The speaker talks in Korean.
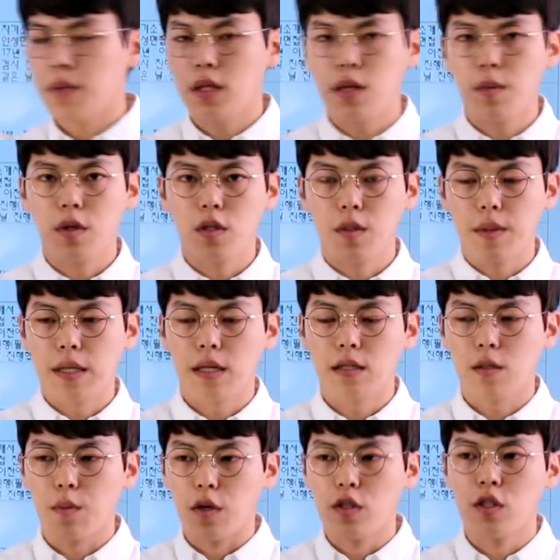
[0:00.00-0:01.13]
PT 면접에
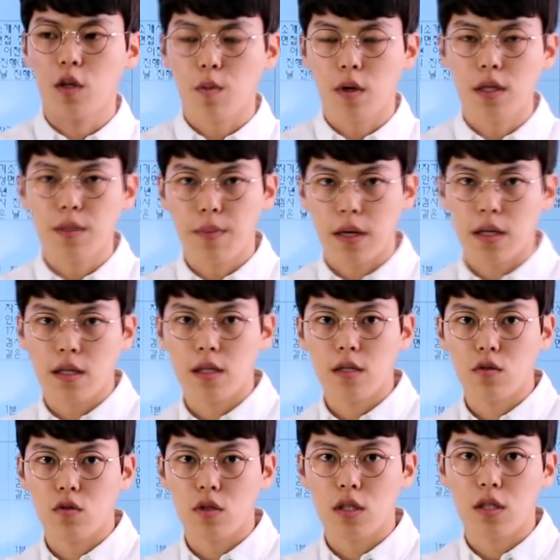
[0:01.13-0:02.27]
따라서 면접관은 바뀔
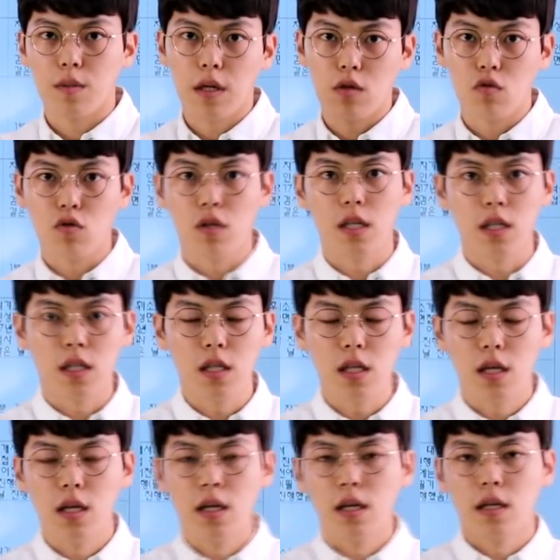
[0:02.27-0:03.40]
수 있지만
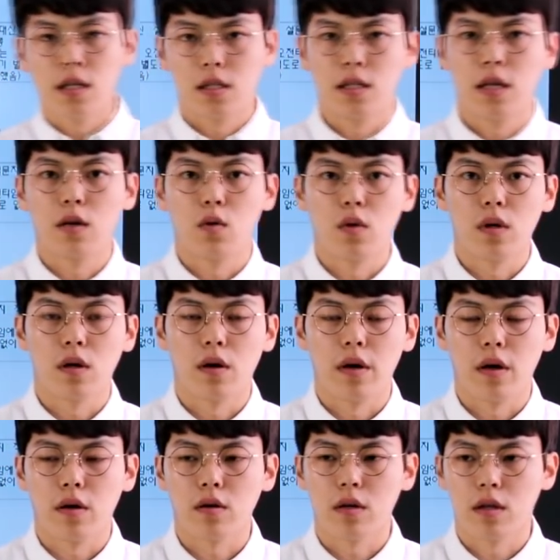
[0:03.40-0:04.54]
루키는 그대로일 거예요.